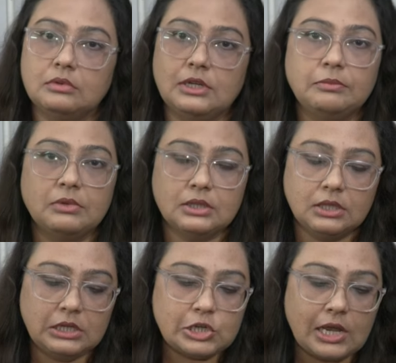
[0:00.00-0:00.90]
টিমটা
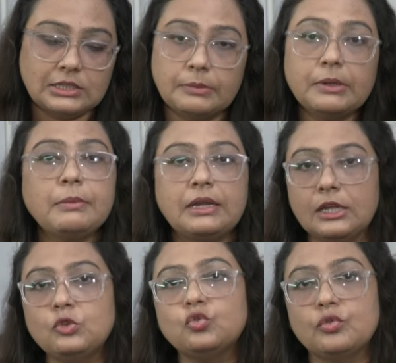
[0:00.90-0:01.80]
তিনি সাজাবেন বাট
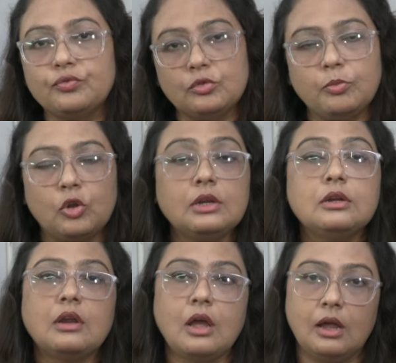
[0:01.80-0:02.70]
এই দুজন ফুটবলার
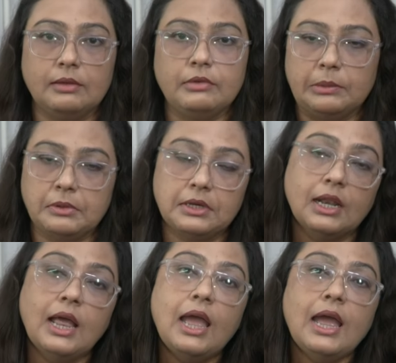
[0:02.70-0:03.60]
আনঅ্যাভেলেবেল
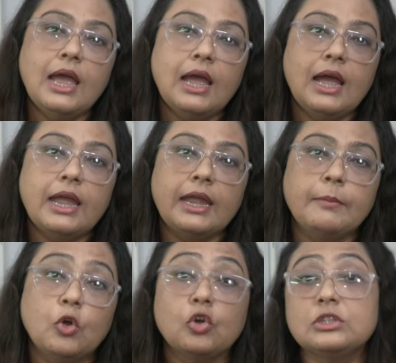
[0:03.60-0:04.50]

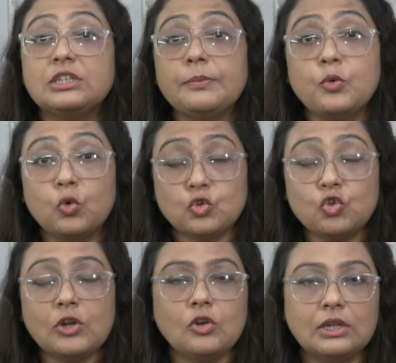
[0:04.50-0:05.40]
এবং যে
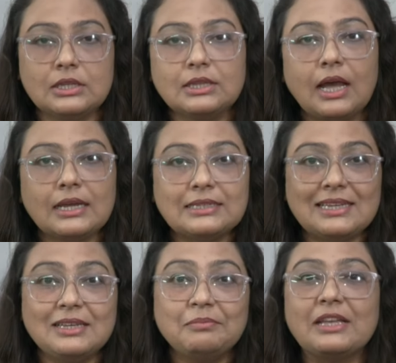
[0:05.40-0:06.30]
প্রশ্নটা অনেকে থাকে যে
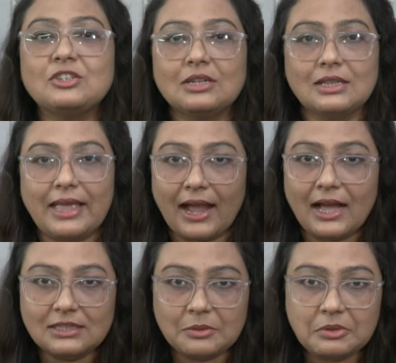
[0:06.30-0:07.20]
এই ম্যাচটা
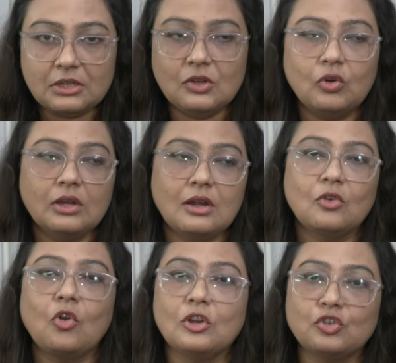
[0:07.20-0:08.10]
দেখা যাবে কি করে
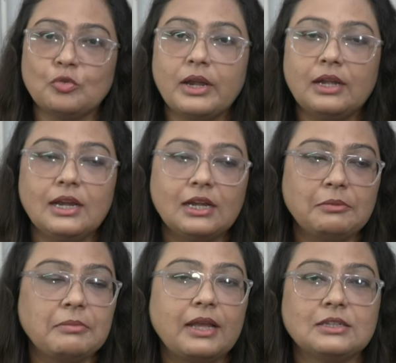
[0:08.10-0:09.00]
কারণ অনেক সময় ইন্ডিয়া
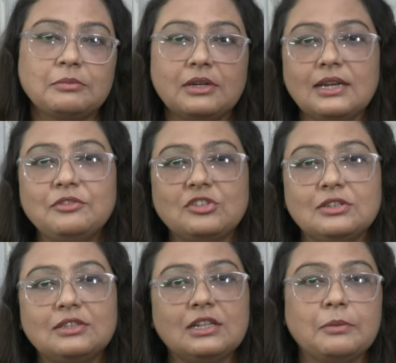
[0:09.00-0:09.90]
টিমের ম্যাচ আমরা
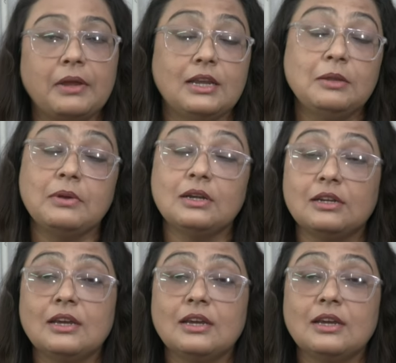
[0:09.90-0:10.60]
টেলিভিশনে দেখতে পাইনি বাট